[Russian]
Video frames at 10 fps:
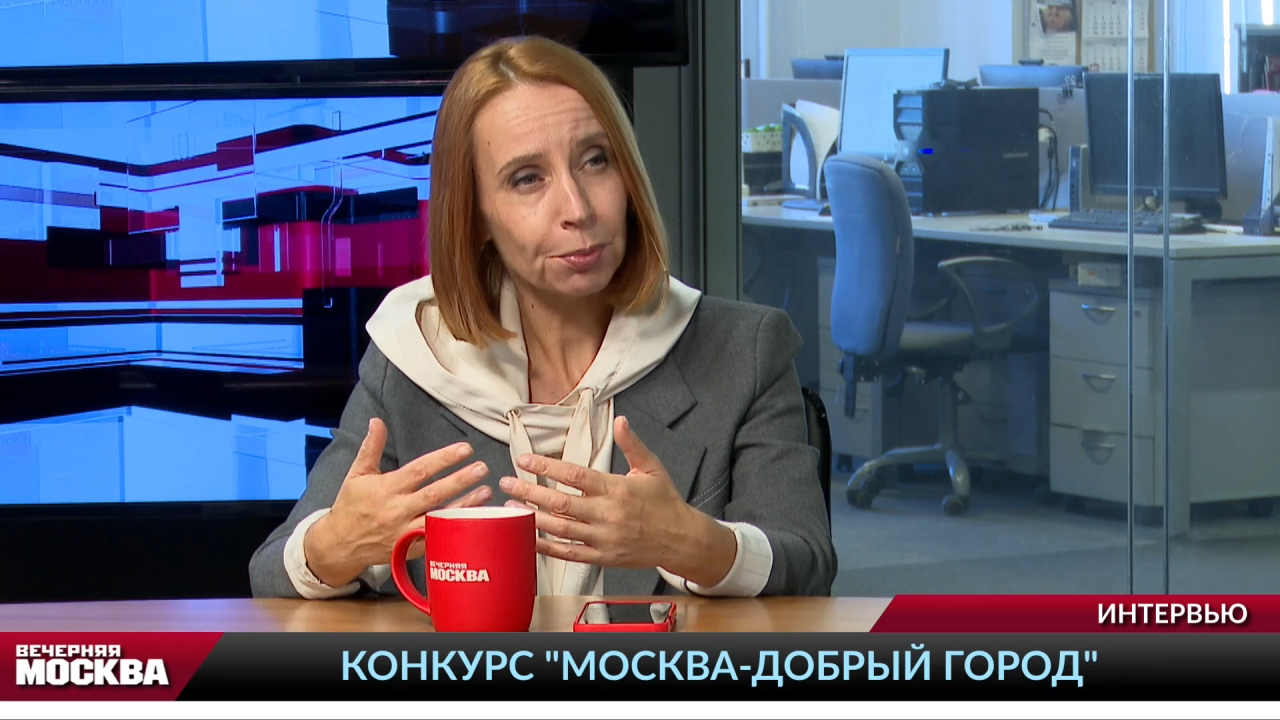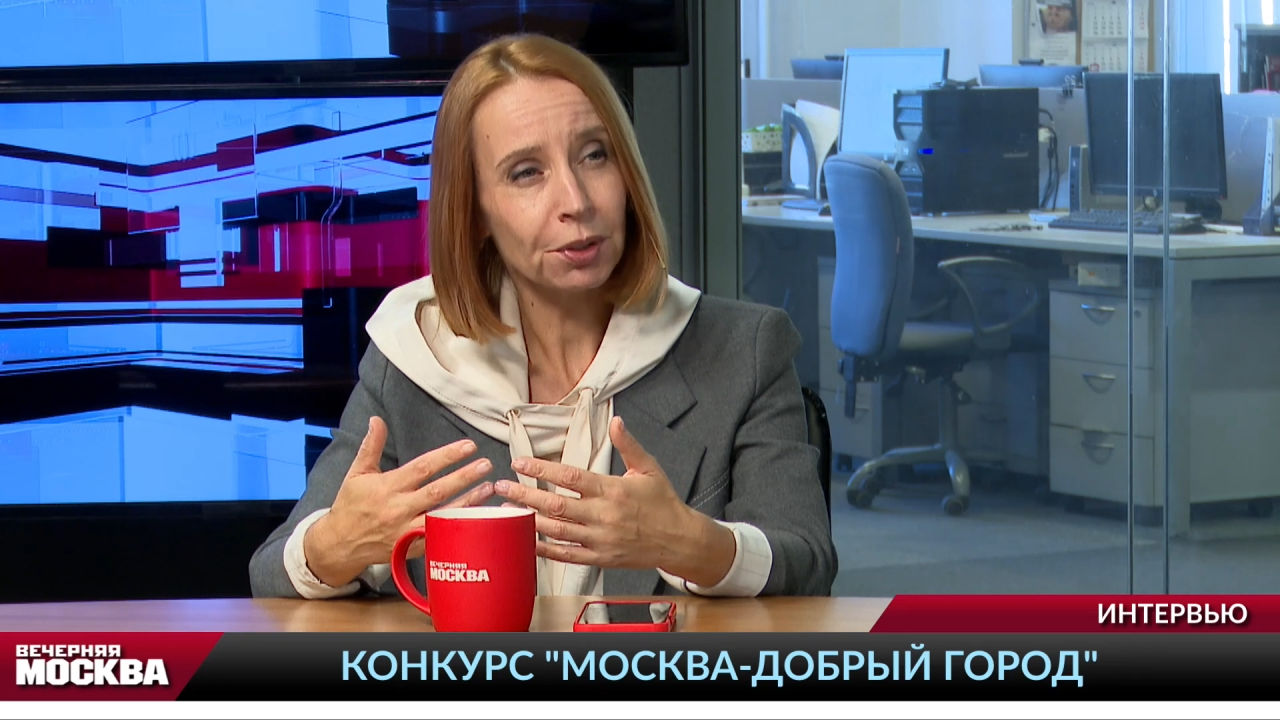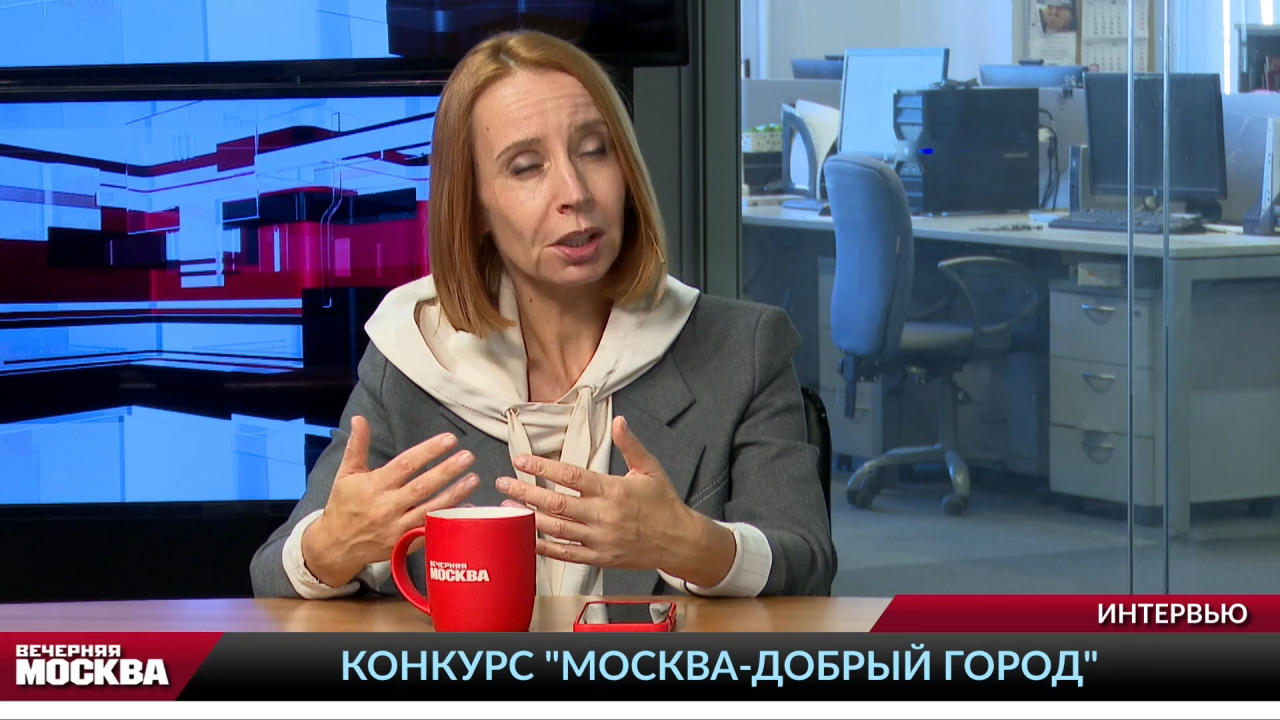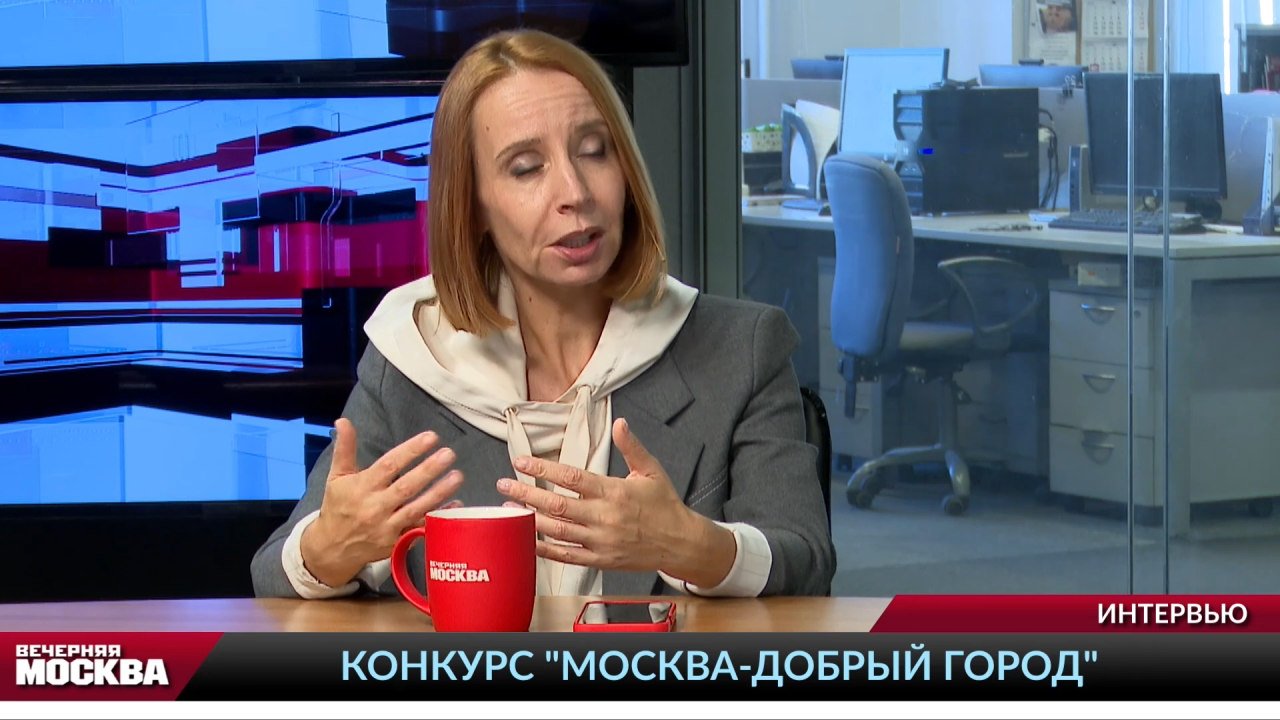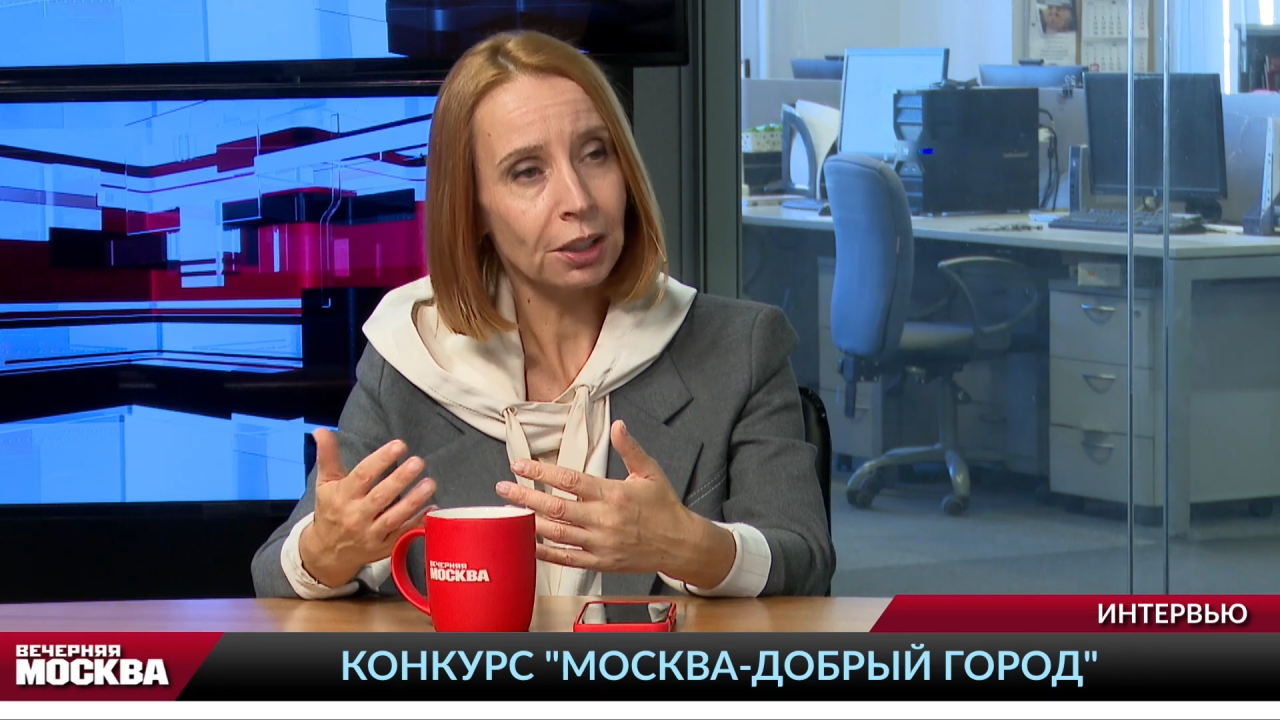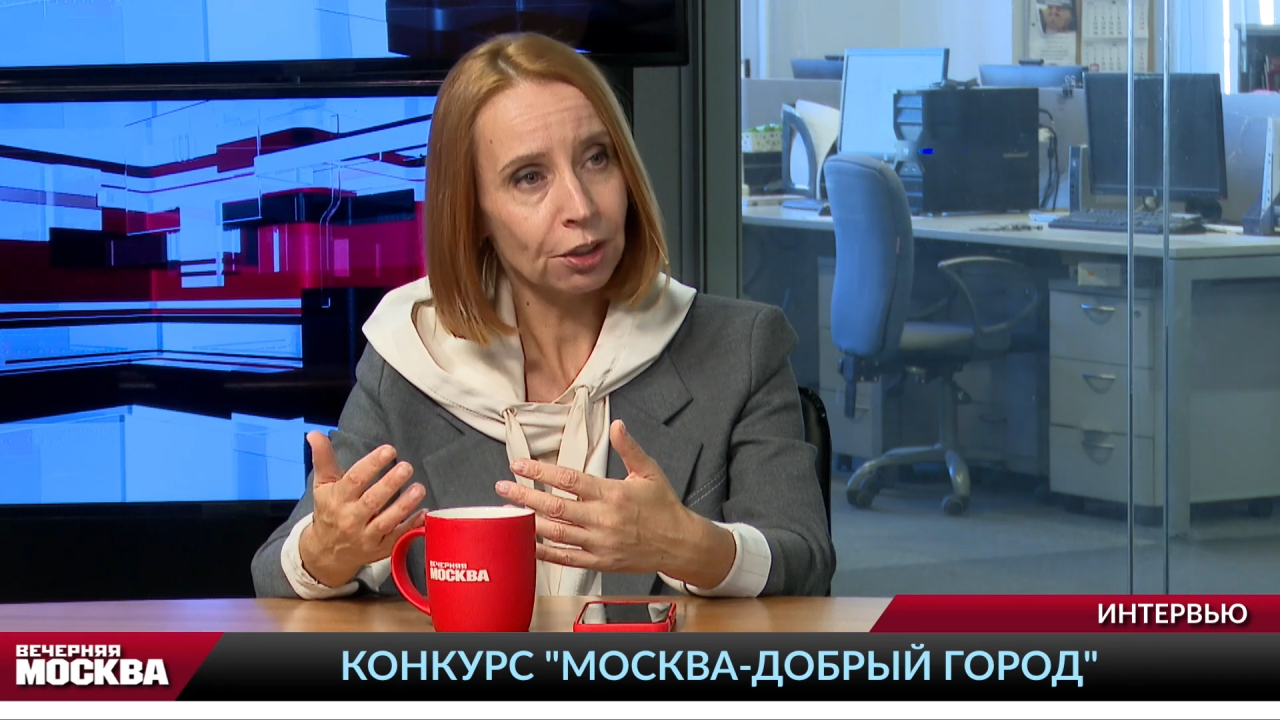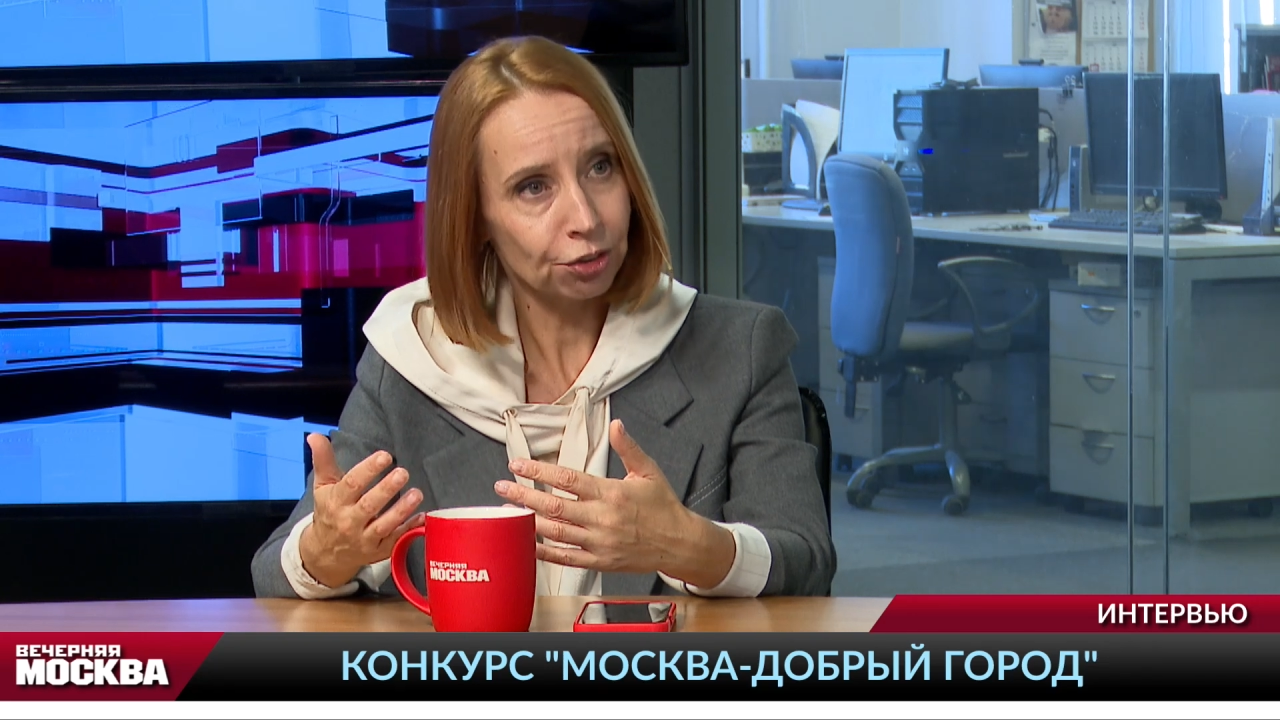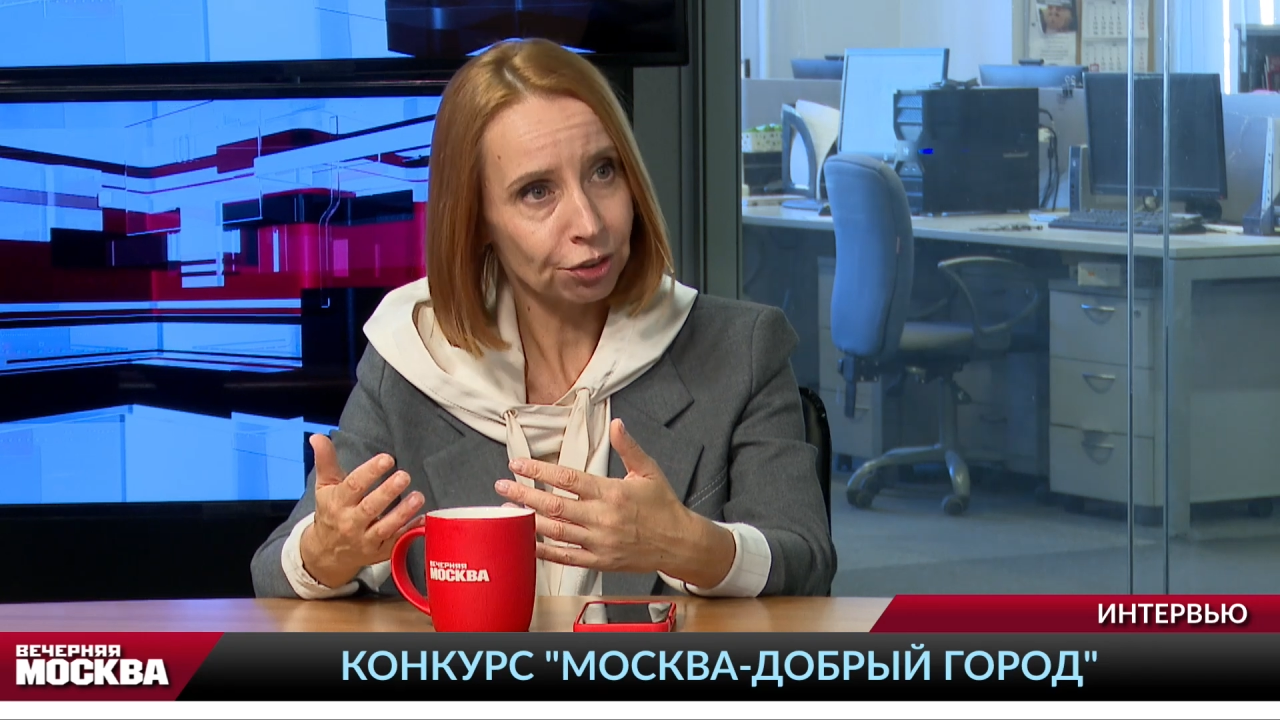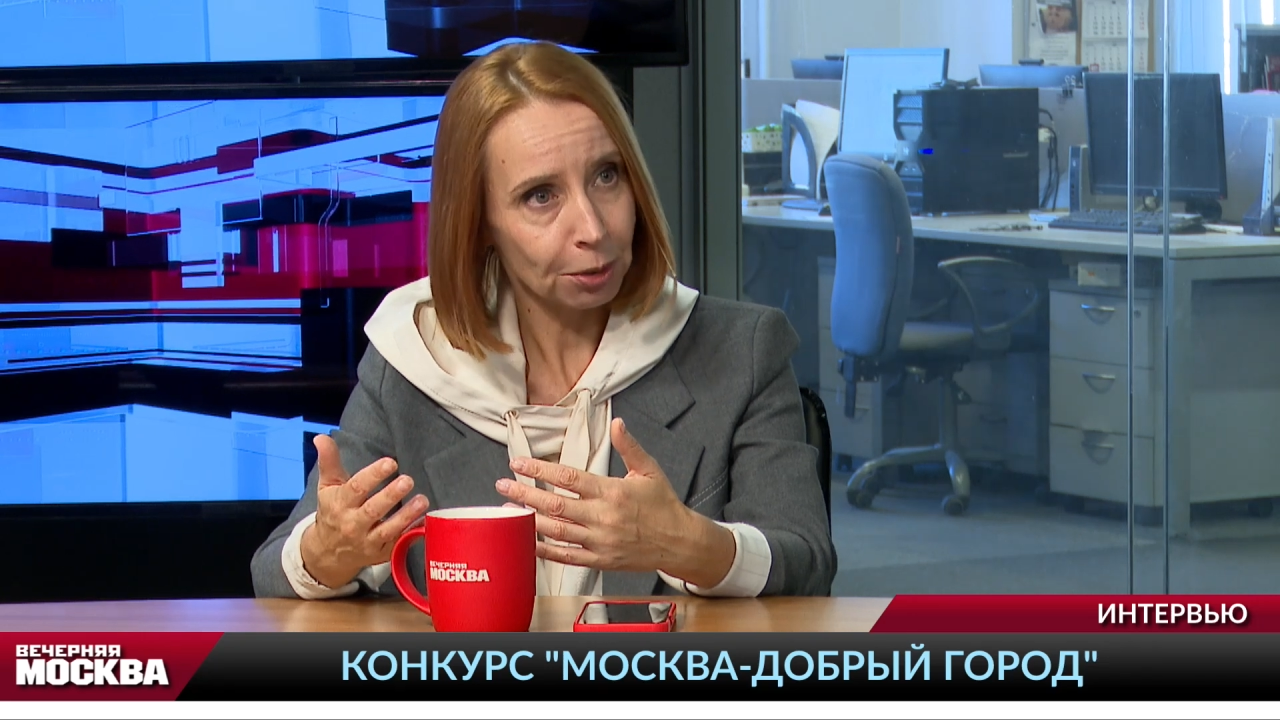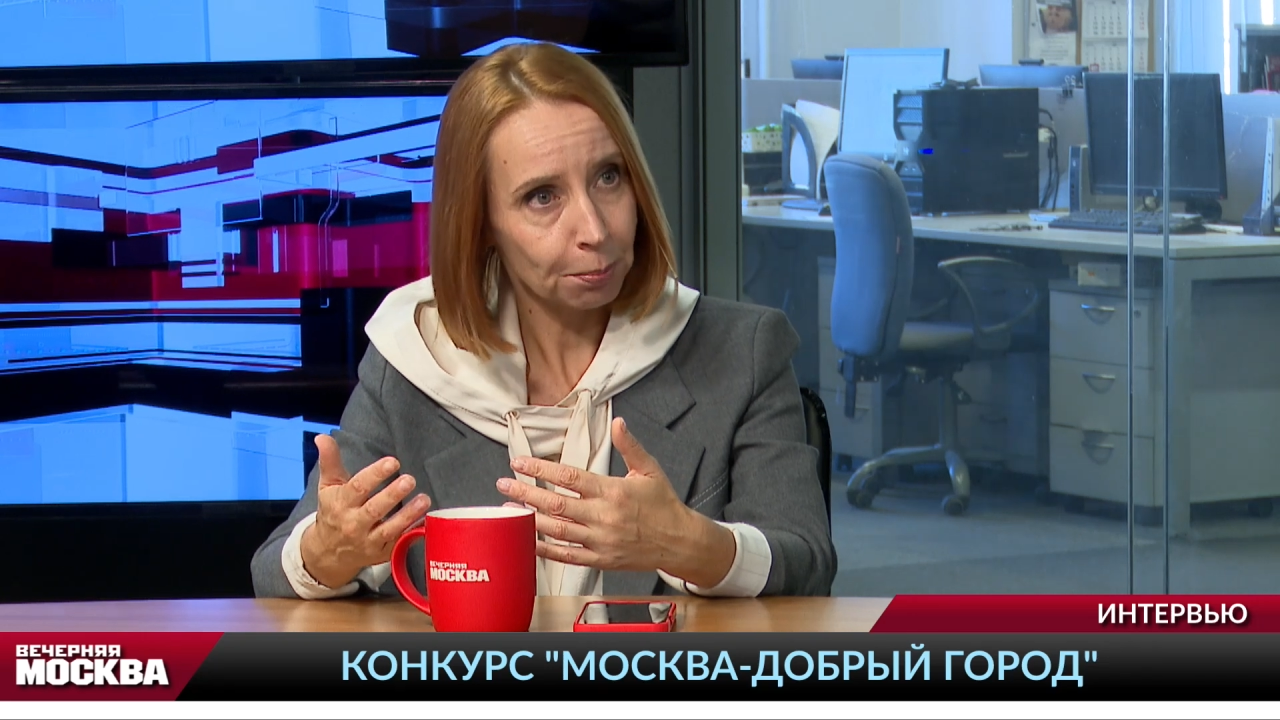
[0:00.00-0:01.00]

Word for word: психологической